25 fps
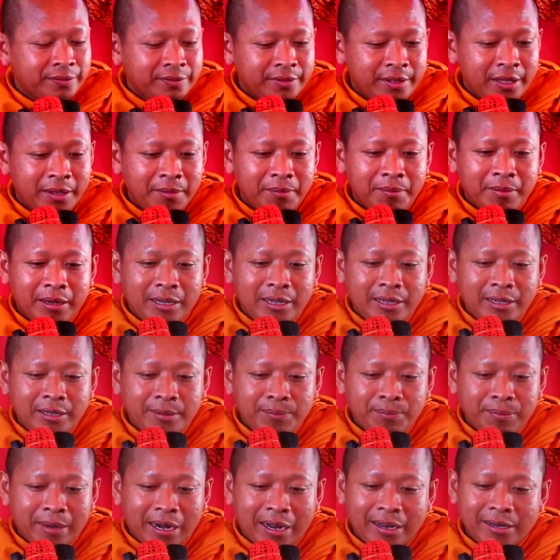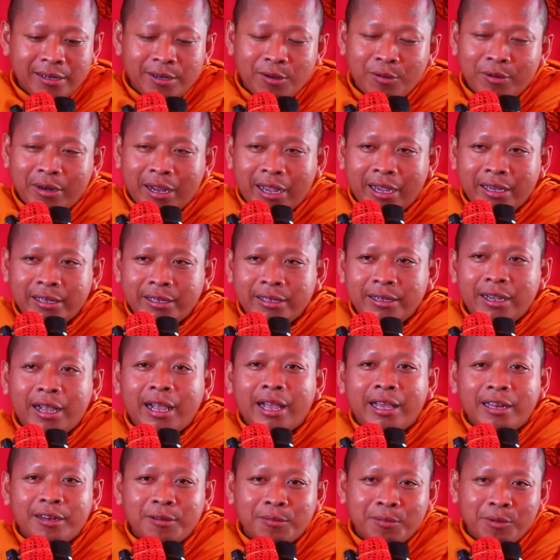tì bay prai lùn ai nước
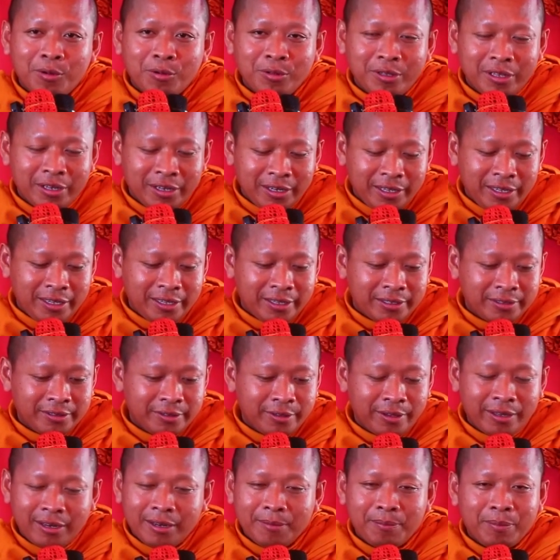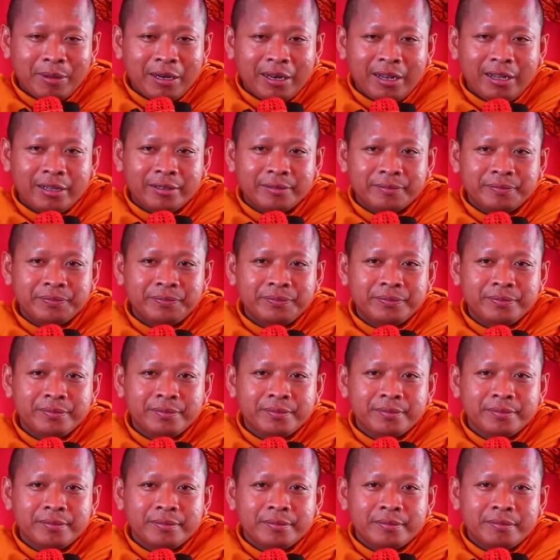ăn đồng mô tình này to là bản năng
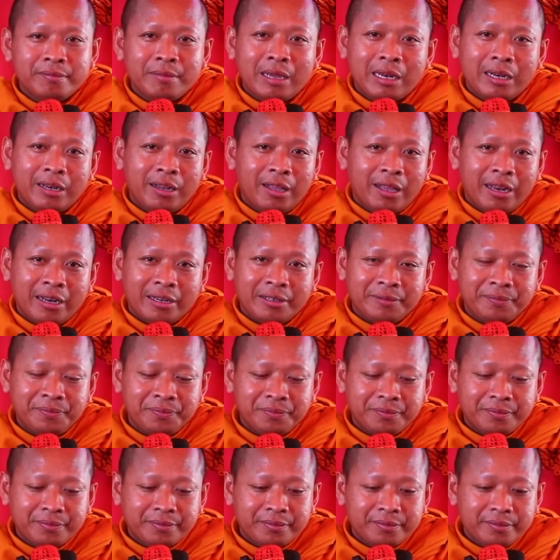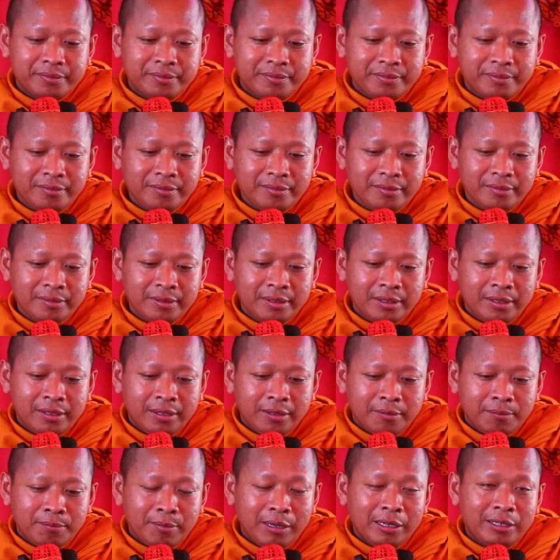bản đòn
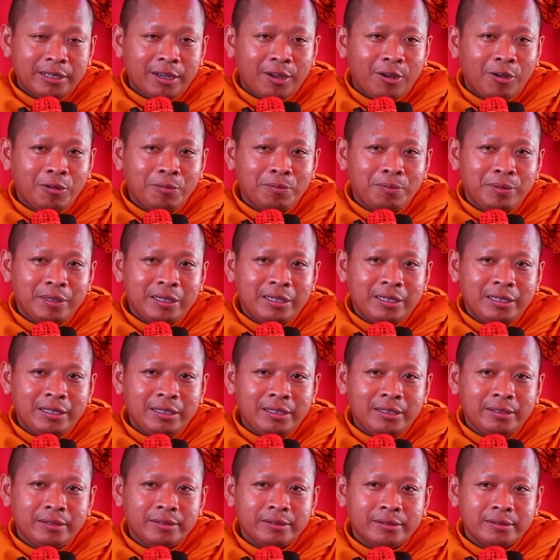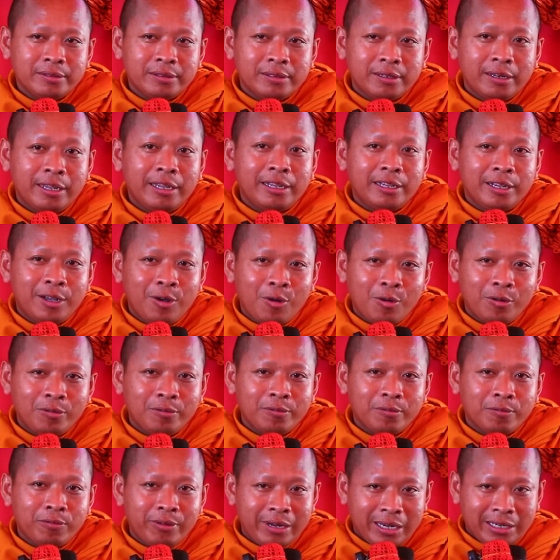mình khó phí lệnh cột
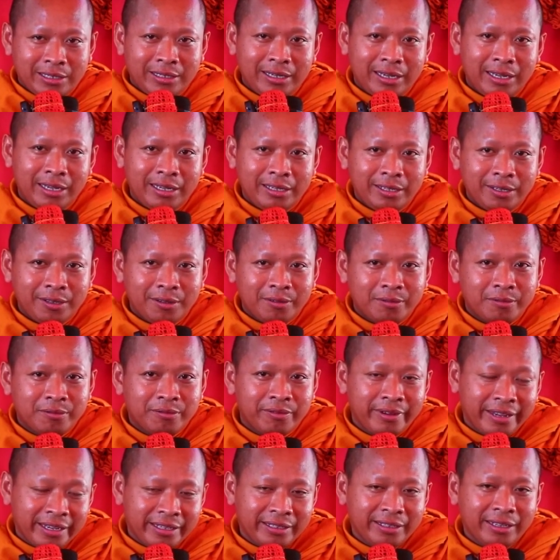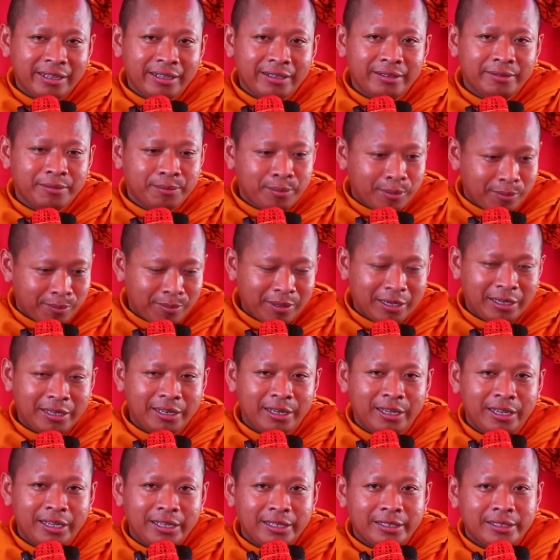viên nghe nhồng viên á vòng bay
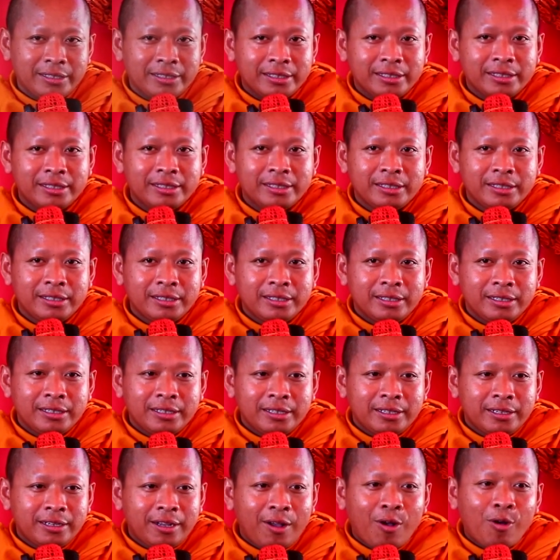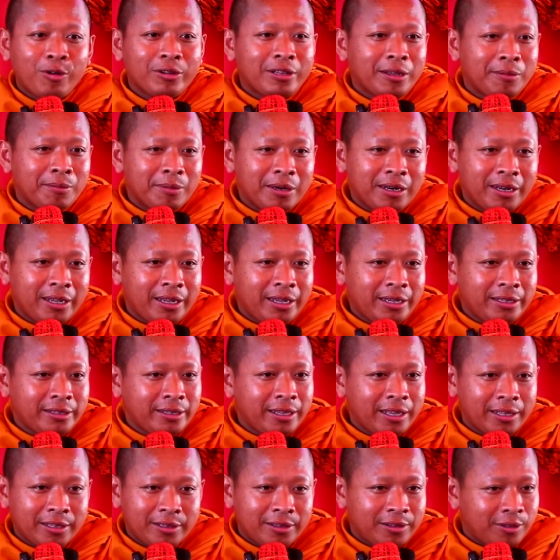lệch khó thầm lệch
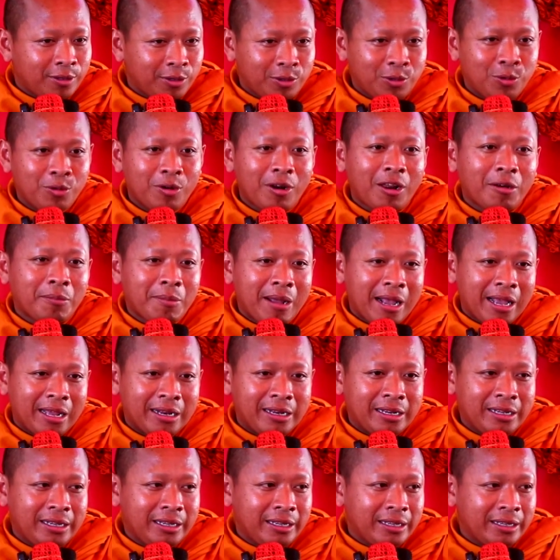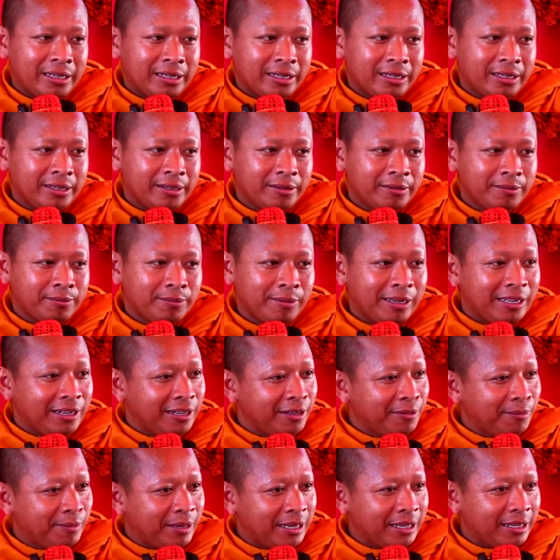nhận từ tu lọt bàn này men
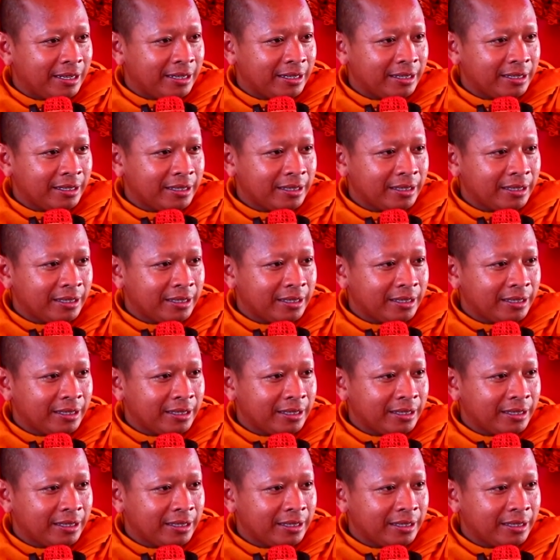rư men